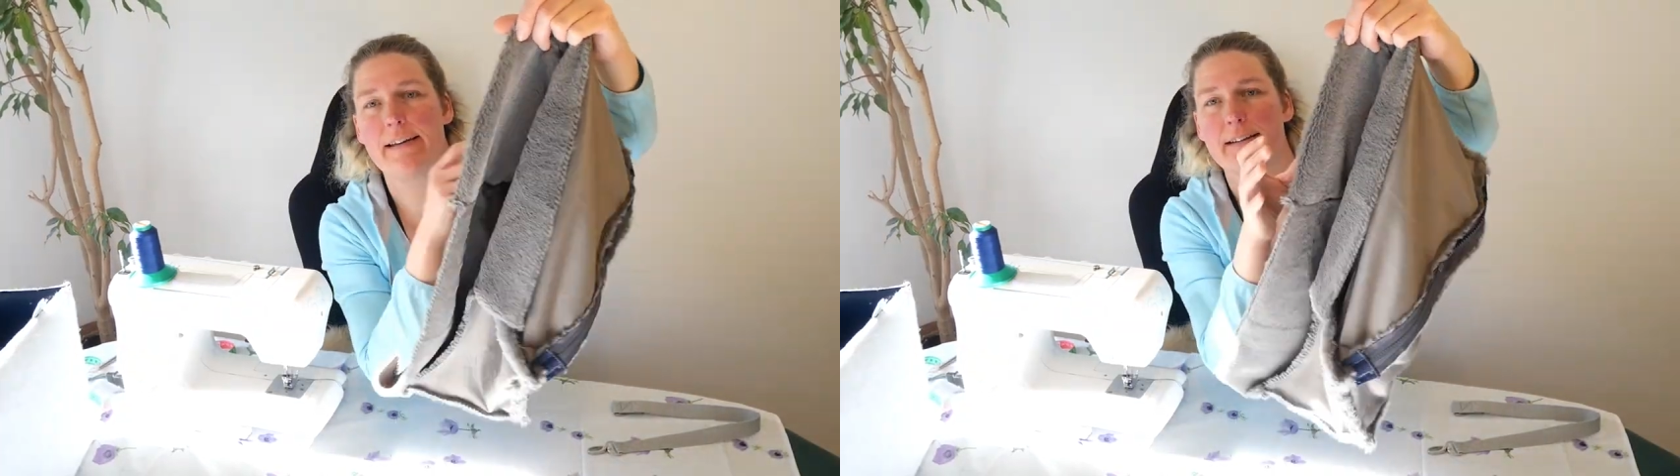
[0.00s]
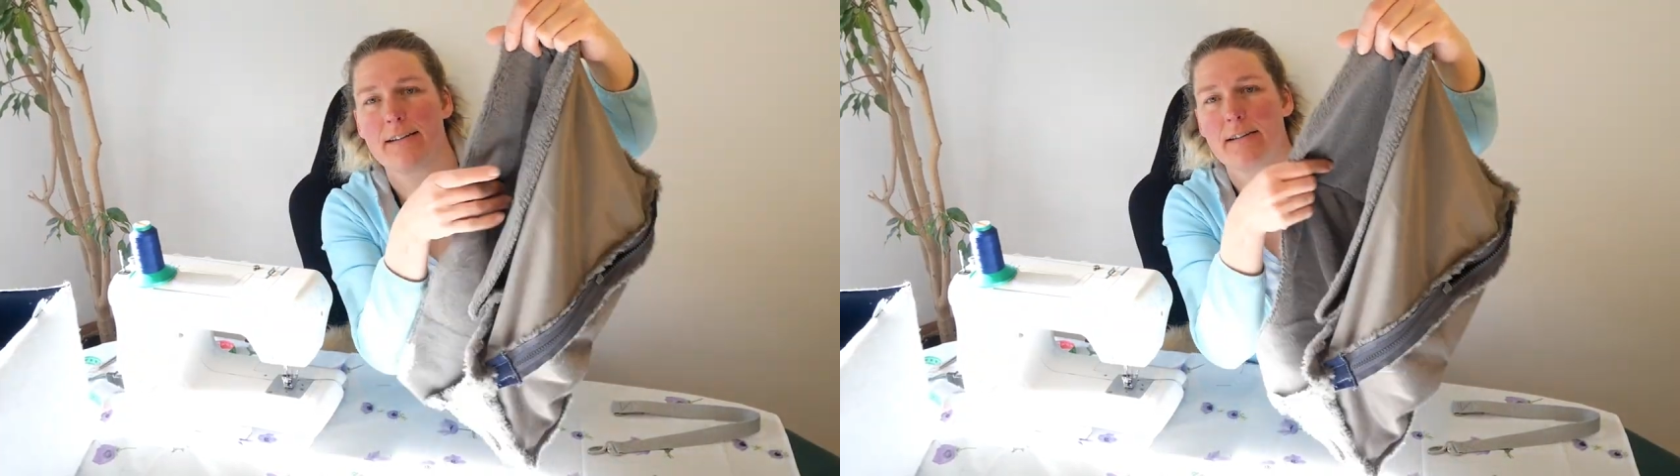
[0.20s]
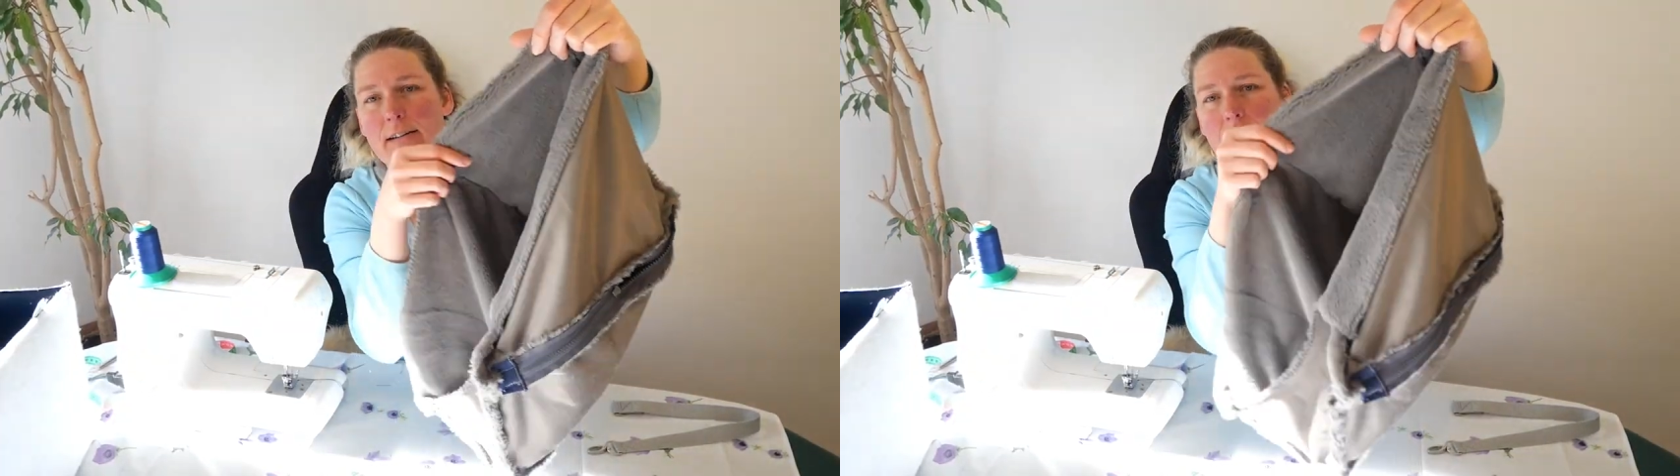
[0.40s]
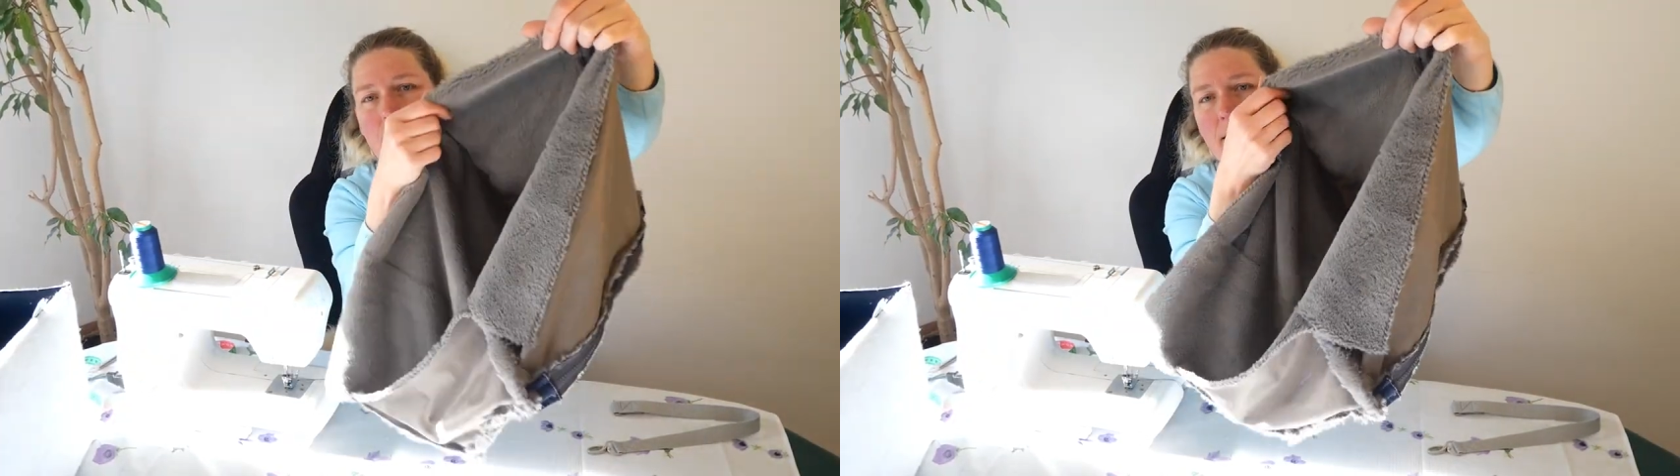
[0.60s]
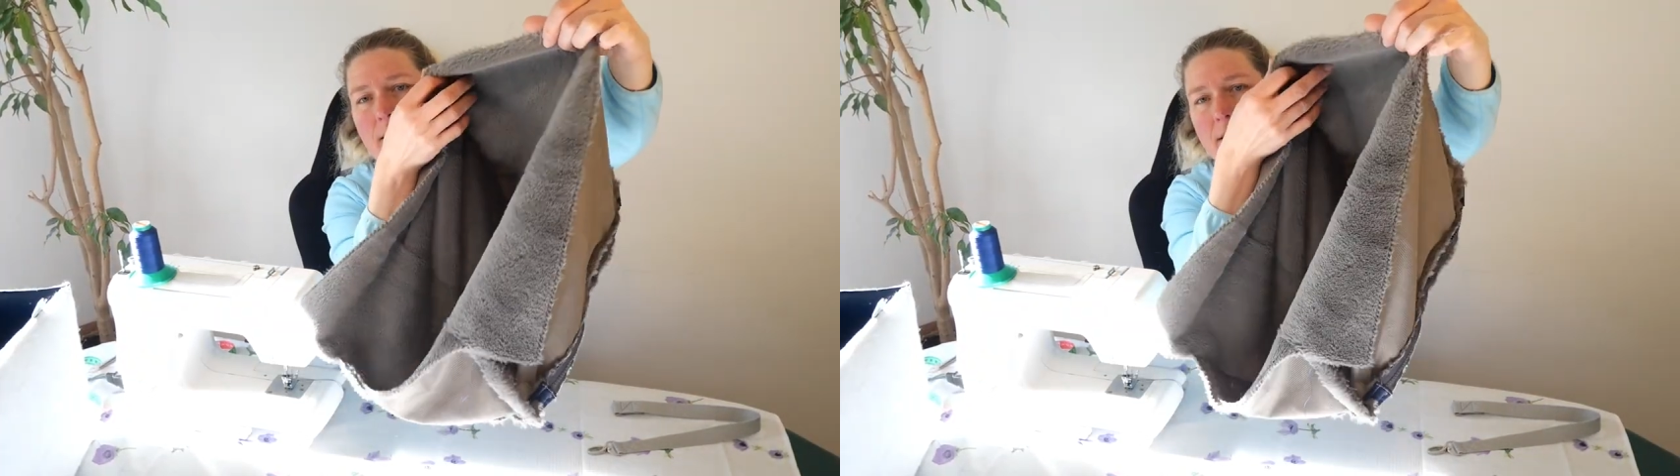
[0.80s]

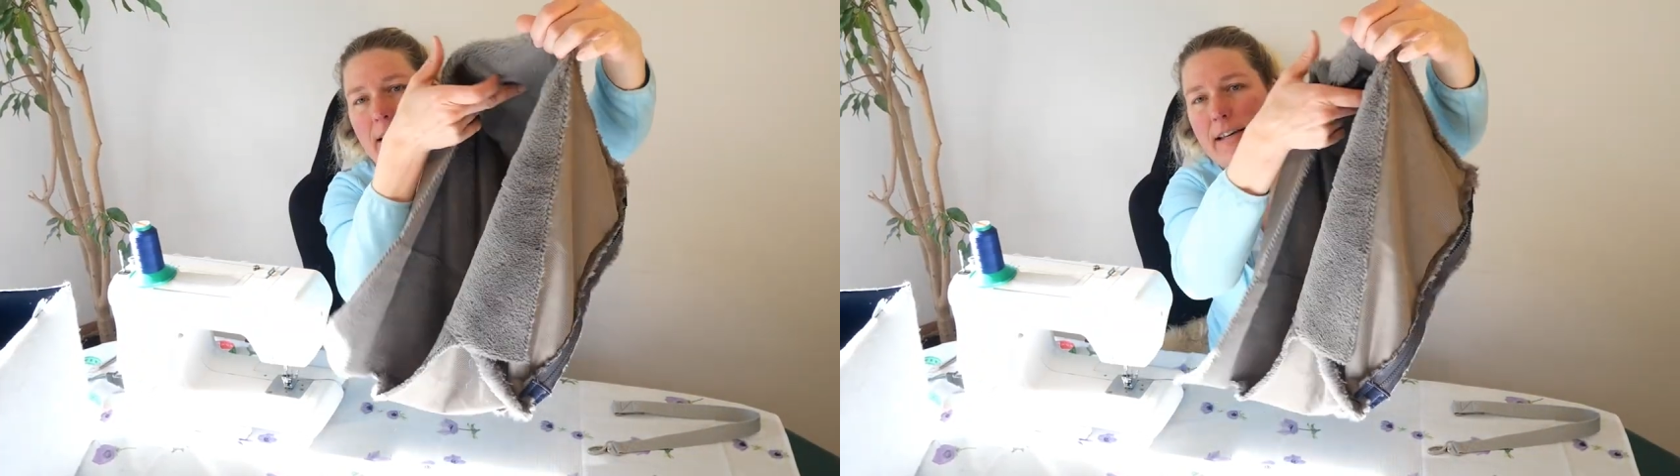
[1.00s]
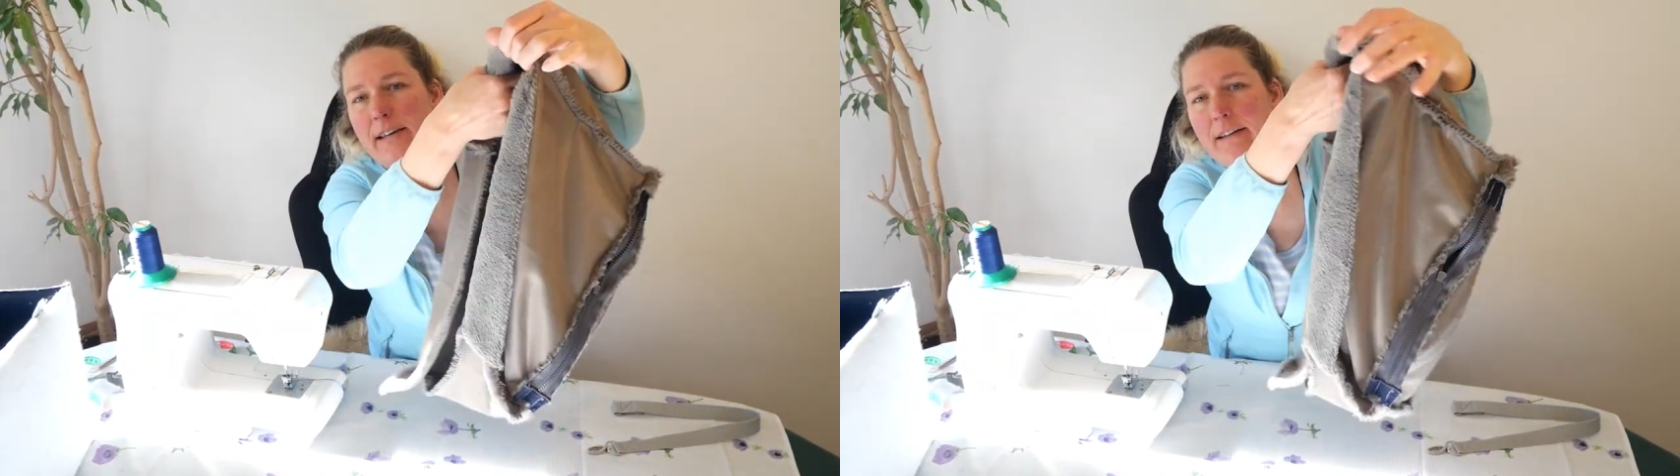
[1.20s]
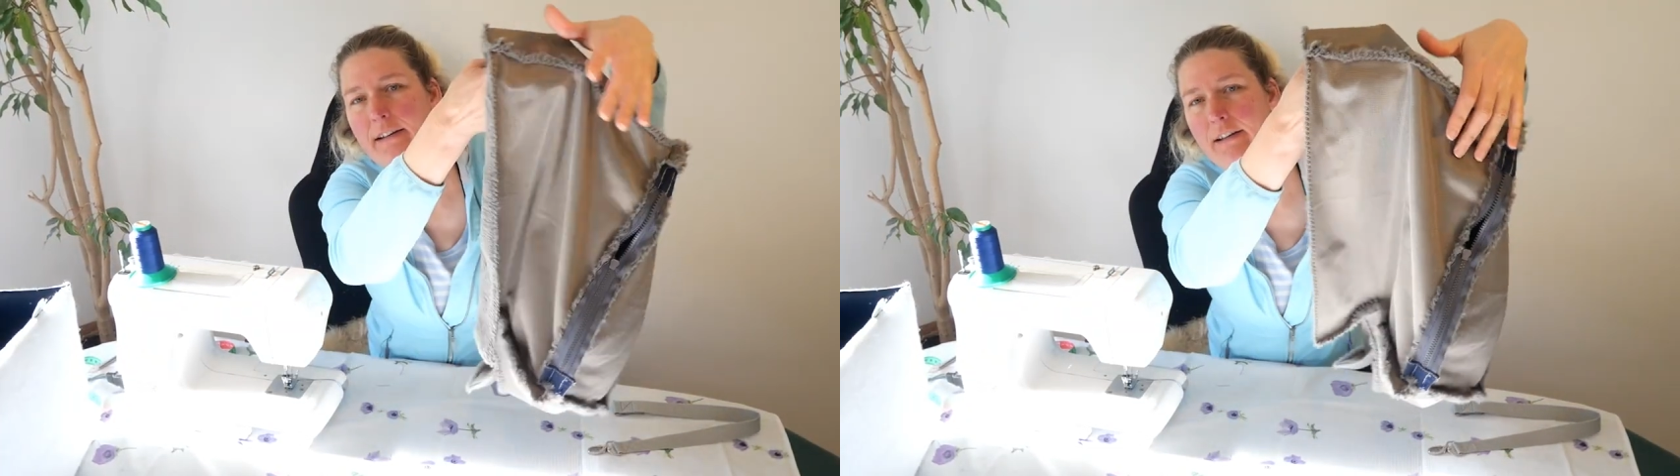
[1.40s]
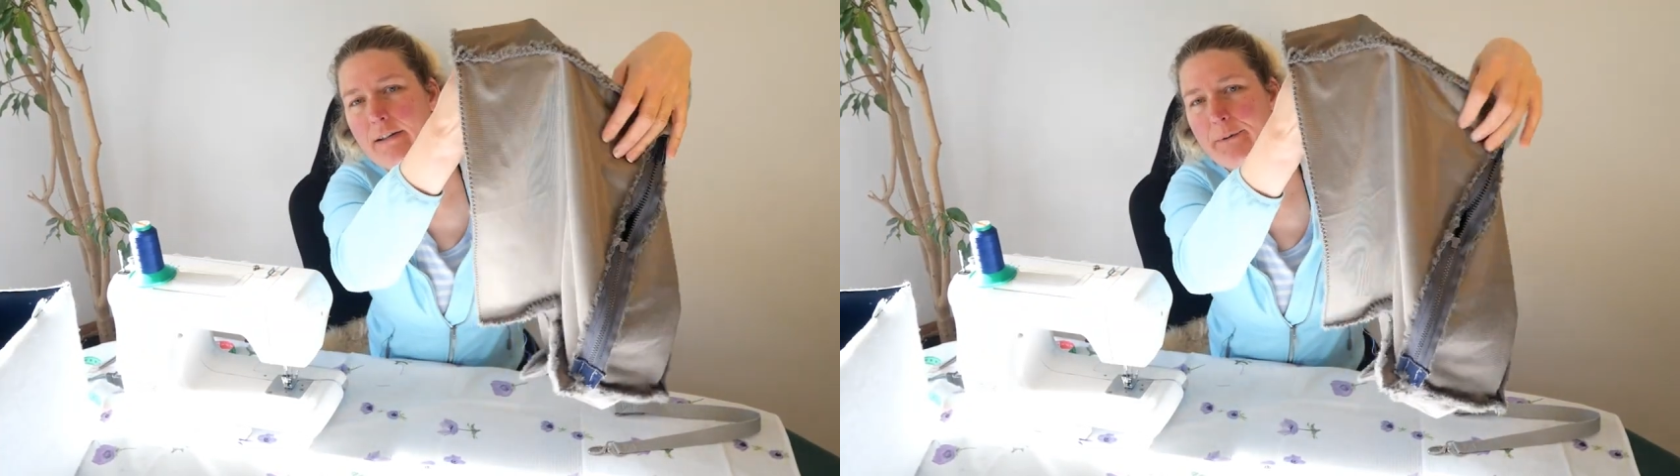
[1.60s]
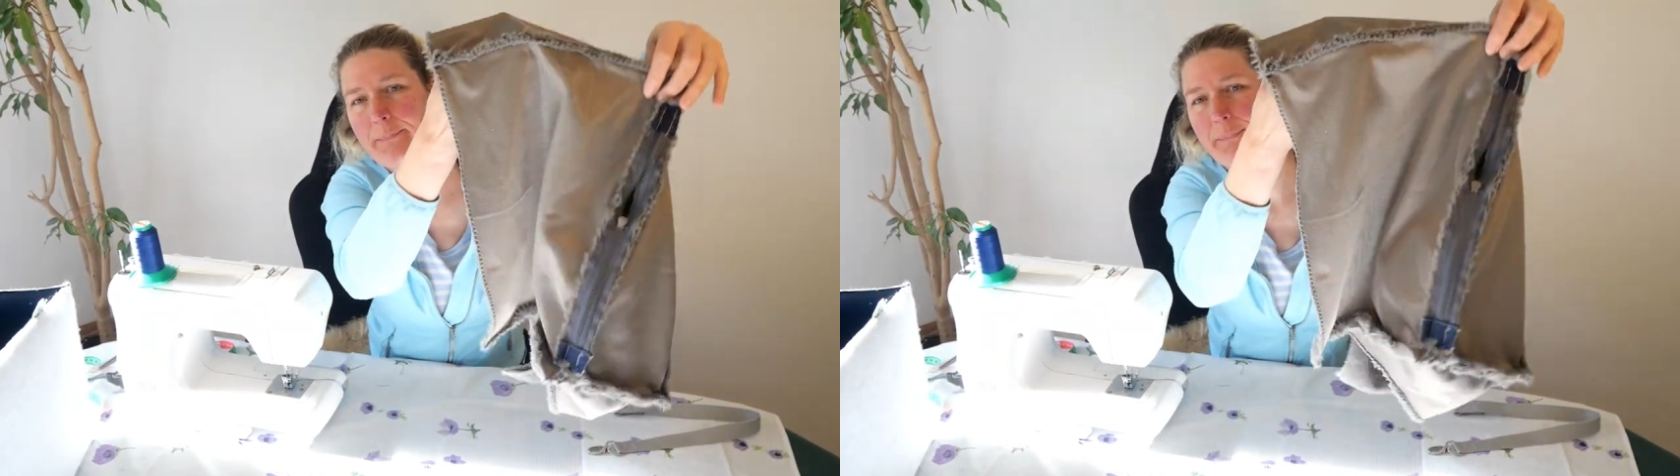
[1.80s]
Innensäckchen hier.